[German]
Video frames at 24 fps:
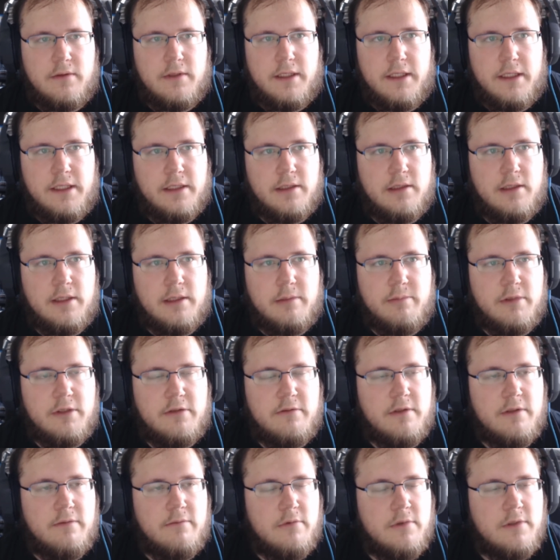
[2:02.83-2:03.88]
nicht Link
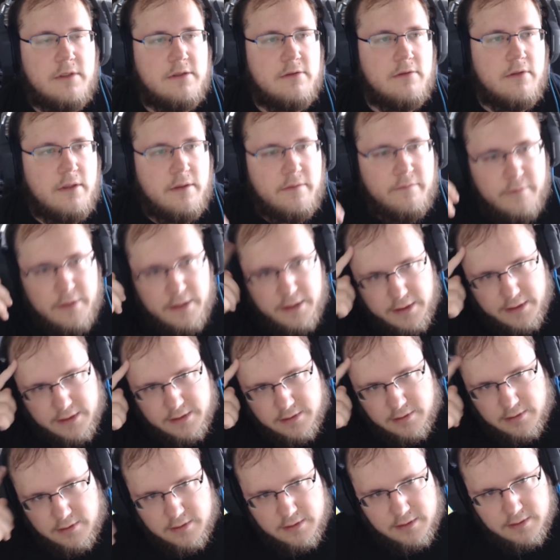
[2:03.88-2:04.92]
Between Worlds, sondern wie hieß
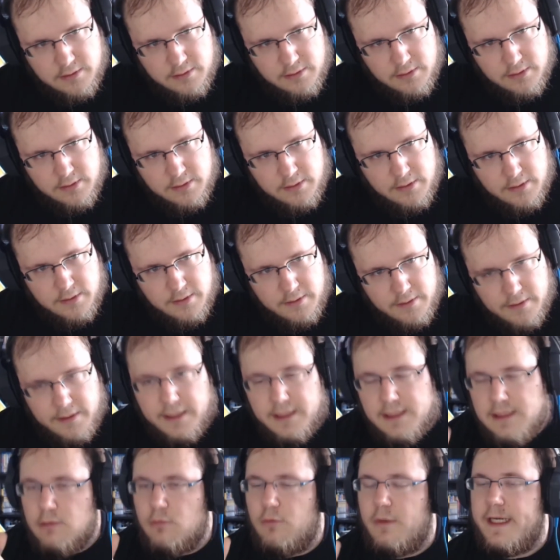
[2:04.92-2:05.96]
das?
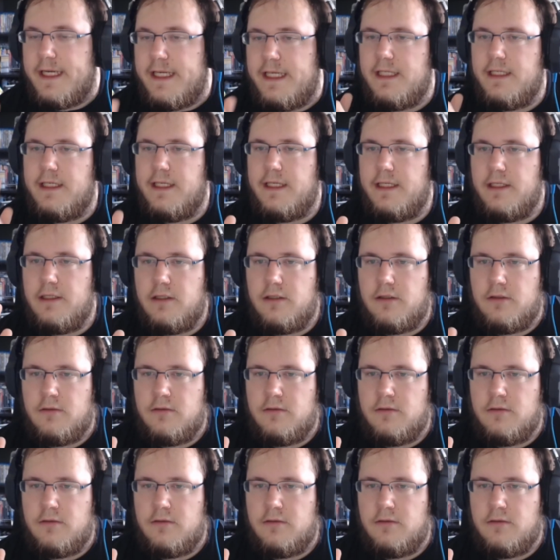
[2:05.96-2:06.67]
Link's Awakening.